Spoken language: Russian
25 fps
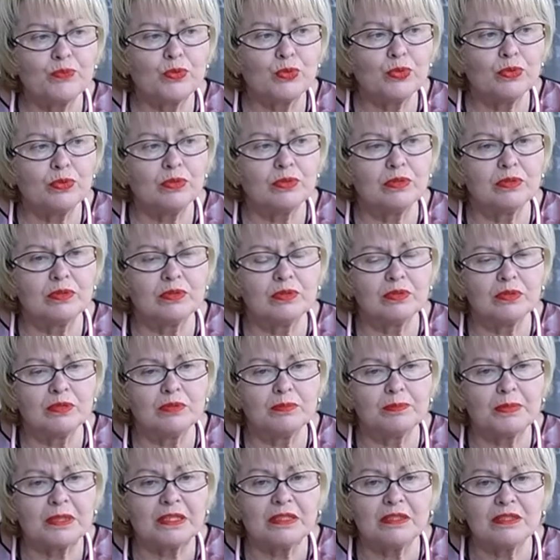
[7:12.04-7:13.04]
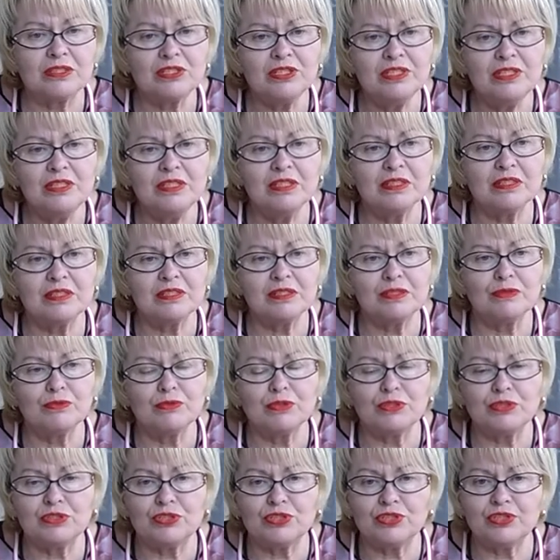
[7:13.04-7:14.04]
то э, предложение на
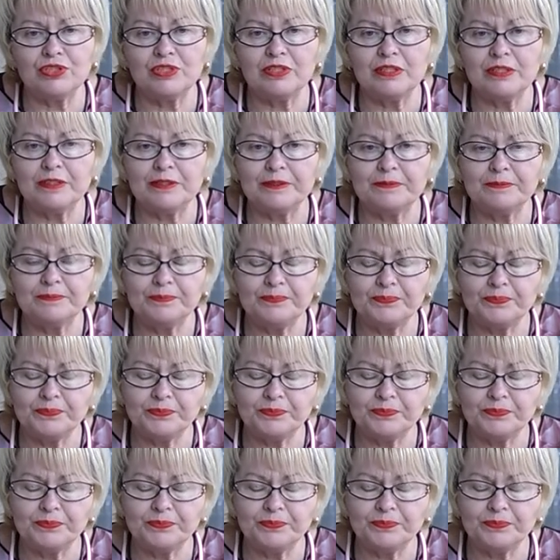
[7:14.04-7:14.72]
сегодняшний день